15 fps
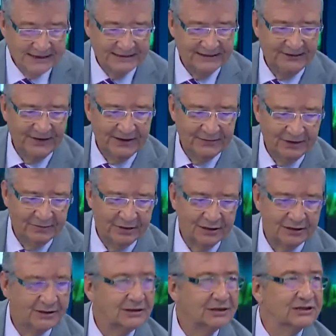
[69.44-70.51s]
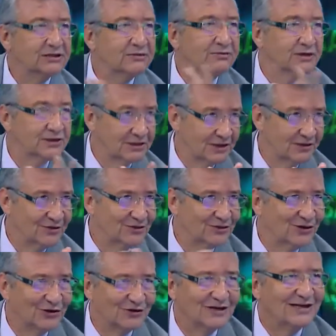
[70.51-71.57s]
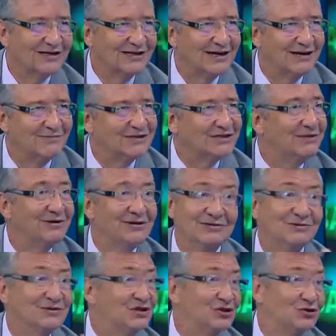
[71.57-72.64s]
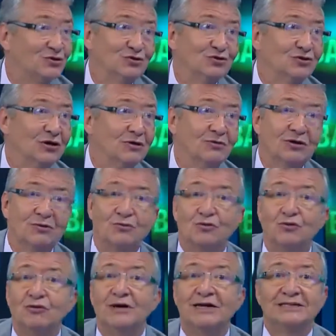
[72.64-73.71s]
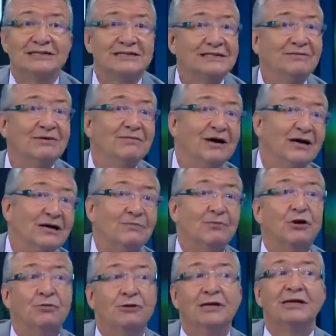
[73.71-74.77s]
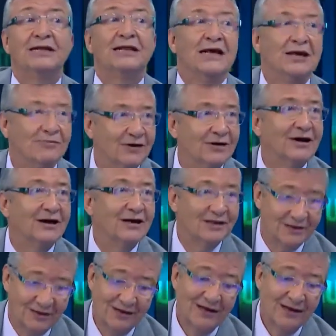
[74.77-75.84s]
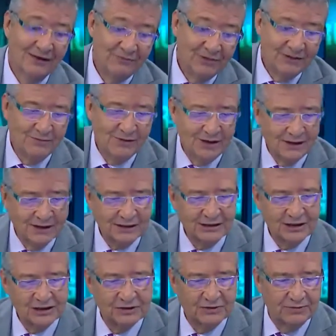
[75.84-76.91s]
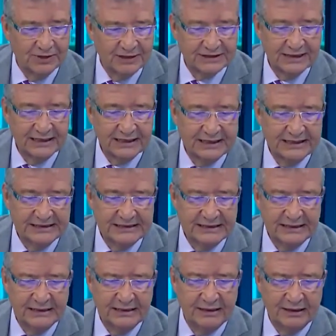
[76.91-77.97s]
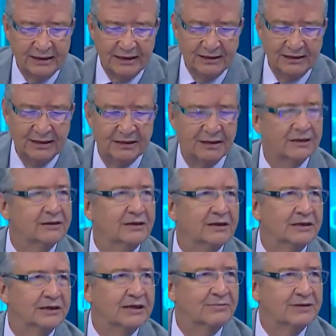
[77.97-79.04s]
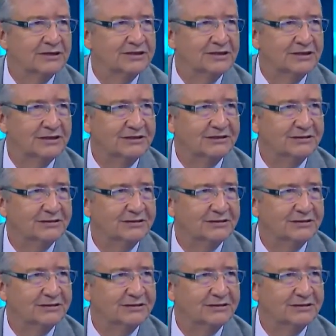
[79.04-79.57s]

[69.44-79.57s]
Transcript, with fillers: Şimdi ben mimarlık nasıl bir meslek? Önce oradan girelim. Mesela size şunu sormuyorum. Üniversitede mimarlık bölümüne neler var? Hayır. Mimarlık nasıl bir meslek? İnsana hangi alanlarda temas eder?